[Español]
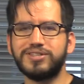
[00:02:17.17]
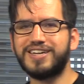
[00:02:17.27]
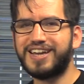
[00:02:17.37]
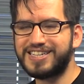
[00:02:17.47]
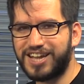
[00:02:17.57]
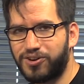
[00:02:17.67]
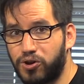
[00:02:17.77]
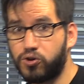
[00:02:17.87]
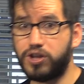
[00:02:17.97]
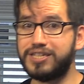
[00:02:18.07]
Muchas gracias
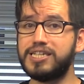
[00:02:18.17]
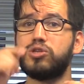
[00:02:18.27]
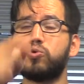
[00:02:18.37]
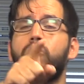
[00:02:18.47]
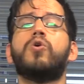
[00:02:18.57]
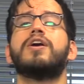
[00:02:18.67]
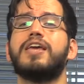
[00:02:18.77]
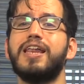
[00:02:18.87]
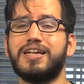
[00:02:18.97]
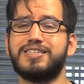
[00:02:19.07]
Rorro. Y si tú
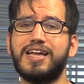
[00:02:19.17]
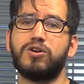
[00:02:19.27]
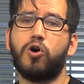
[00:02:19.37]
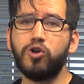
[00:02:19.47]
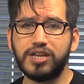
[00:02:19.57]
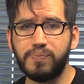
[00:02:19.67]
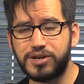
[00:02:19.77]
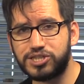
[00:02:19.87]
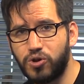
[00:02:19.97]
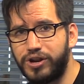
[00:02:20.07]
quieres ser otra
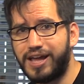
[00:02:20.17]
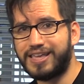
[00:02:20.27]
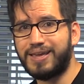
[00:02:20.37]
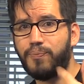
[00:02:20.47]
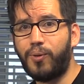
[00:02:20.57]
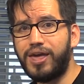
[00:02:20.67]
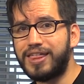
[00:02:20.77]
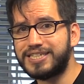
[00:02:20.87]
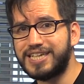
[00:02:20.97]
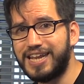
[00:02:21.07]
persona que
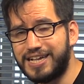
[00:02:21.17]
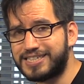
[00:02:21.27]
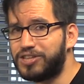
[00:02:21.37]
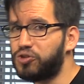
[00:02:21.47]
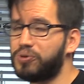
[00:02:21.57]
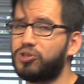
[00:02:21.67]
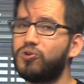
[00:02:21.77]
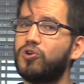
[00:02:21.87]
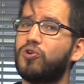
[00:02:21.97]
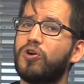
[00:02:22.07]
puede ser el santo
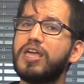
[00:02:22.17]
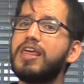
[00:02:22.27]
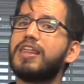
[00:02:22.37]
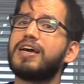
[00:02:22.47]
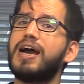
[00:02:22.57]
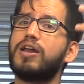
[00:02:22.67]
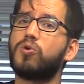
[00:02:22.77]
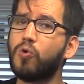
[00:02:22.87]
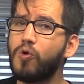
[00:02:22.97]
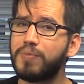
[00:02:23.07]
patrono y dejar
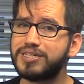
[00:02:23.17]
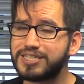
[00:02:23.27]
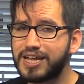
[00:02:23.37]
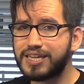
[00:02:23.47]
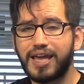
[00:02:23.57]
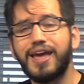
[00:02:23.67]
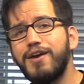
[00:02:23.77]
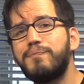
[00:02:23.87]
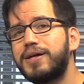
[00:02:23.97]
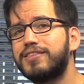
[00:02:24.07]
un mensaje
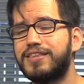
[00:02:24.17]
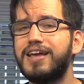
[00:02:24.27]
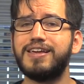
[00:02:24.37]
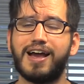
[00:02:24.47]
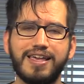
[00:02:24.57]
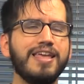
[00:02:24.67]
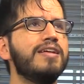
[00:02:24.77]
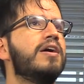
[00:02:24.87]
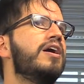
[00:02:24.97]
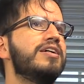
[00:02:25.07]
en pantalla
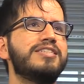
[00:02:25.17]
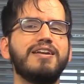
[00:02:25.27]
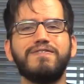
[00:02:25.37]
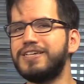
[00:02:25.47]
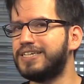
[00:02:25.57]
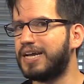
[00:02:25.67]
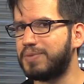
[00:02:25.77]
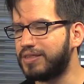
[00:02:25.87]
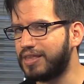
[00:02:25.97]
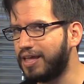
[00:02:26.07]
y ser
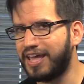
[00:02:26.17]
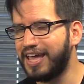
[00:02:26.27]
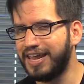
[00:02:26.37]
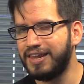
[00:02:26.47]
básicamente